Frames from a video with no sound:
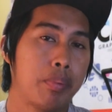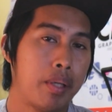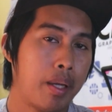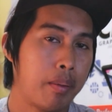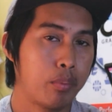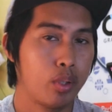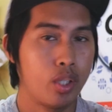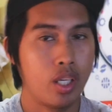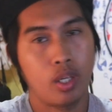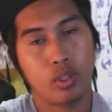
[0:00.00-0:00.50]

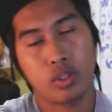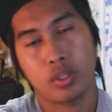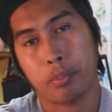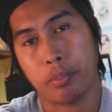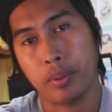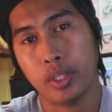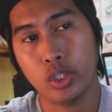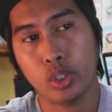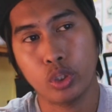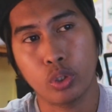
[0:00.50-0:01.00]
PM nyo lang ako sa
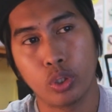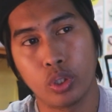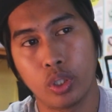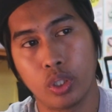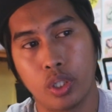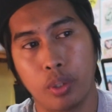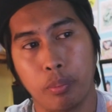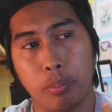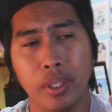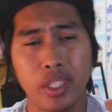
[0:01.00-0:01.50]
page ko
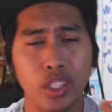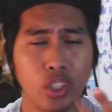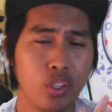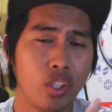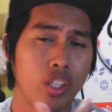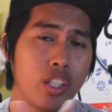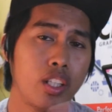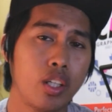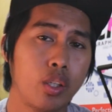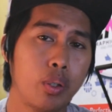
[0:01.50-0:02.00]
or pwede
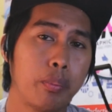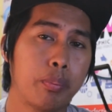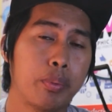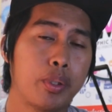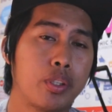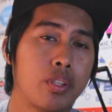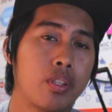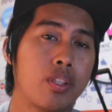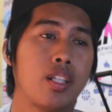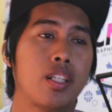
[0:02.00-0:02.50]
nyo rin ako
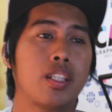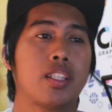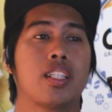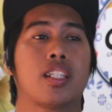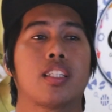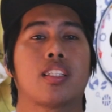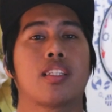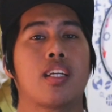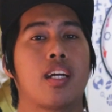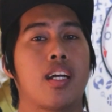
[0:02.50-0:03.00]
personal
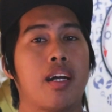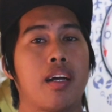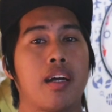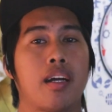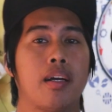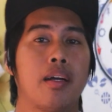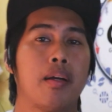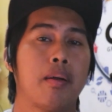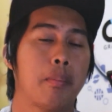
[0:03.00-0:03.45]
chat sa